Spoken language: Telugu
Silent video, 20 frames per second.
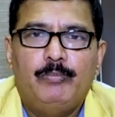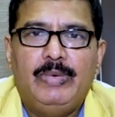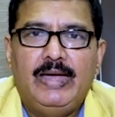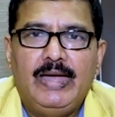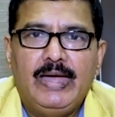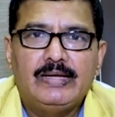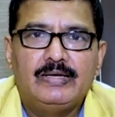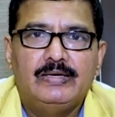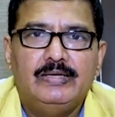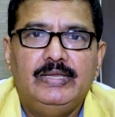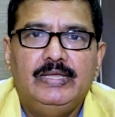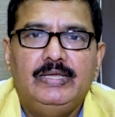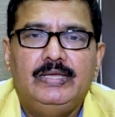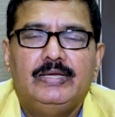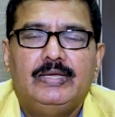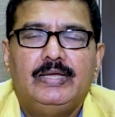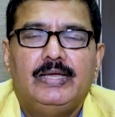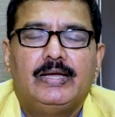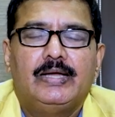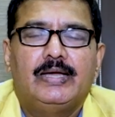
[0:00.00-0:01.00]
బ్యాక్ని
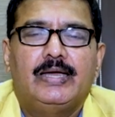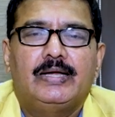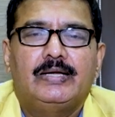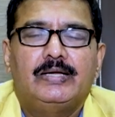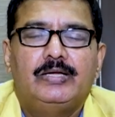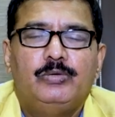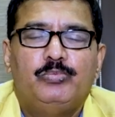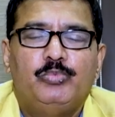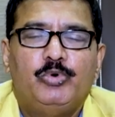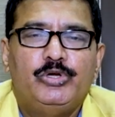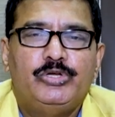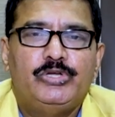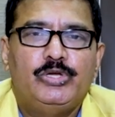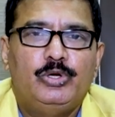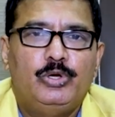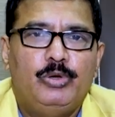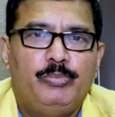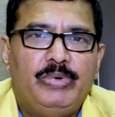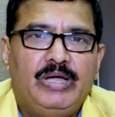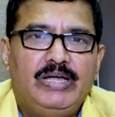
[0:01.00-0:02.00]
కరెక్ట్
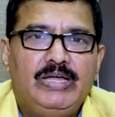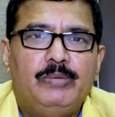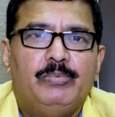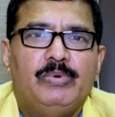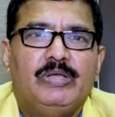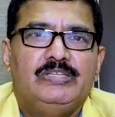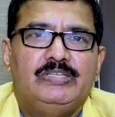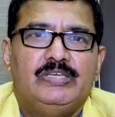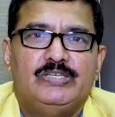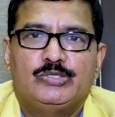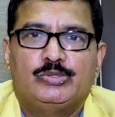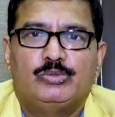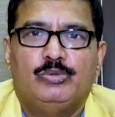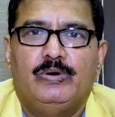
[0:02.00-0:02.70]
పొజిషన్లో పెట్టి పని